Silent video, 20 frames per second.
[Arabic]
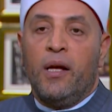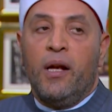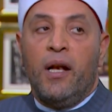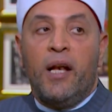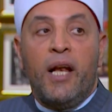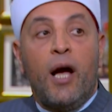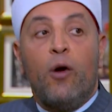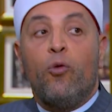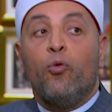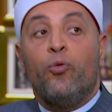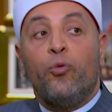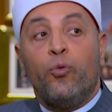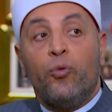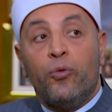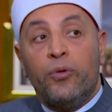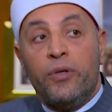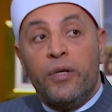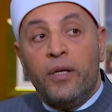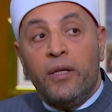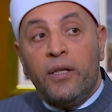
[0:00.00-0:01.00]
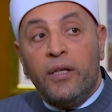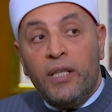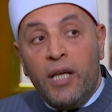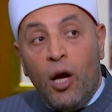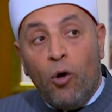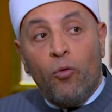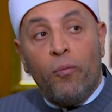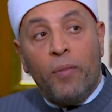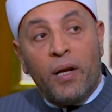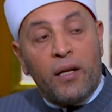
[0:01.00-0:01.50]
له
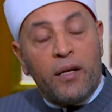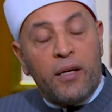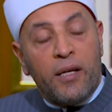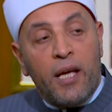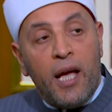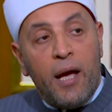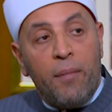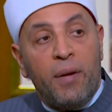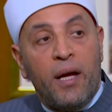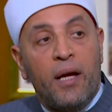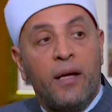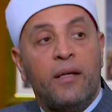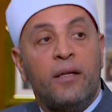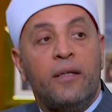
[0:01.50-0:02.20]
يوم القيامة